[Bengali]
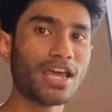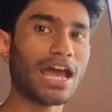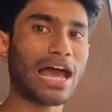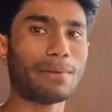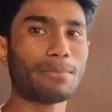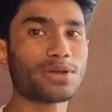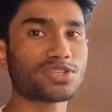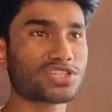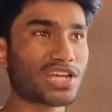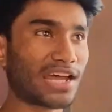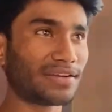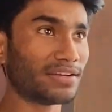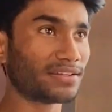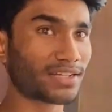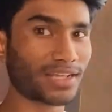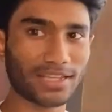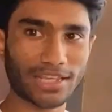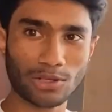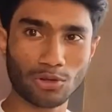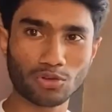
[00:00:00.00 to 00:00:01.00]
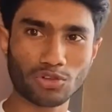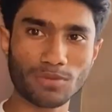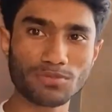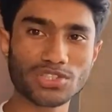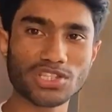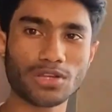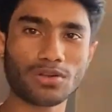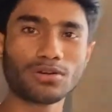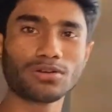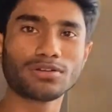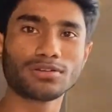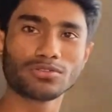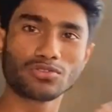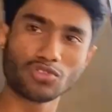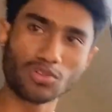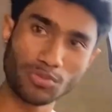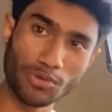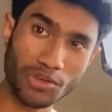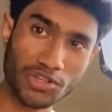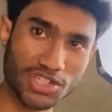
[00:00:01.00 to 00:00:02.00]
আমার জার্নিটা এরকম ছিল
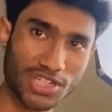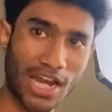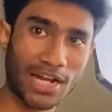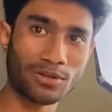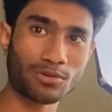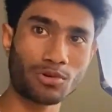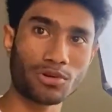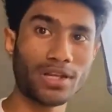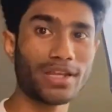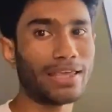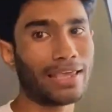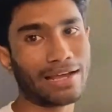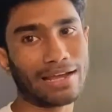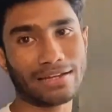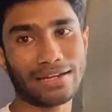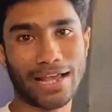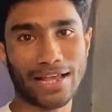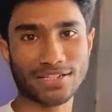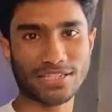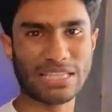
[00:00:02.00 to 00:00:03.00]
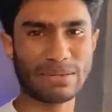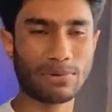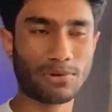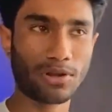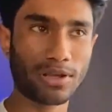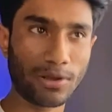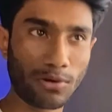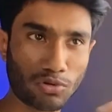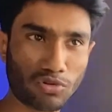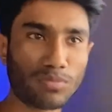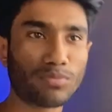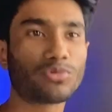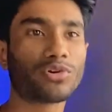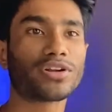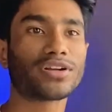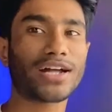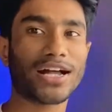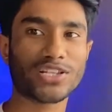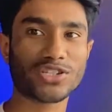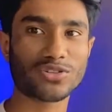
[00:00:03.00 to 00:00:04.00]
তুমিও স্টার্ট করে এখানে আসতে পারো এরকম করে
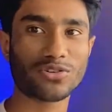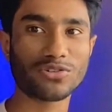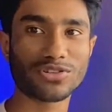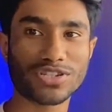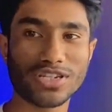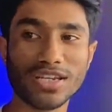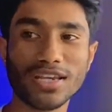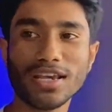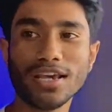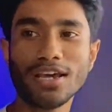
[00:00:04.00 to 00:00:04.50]
কাজ করছি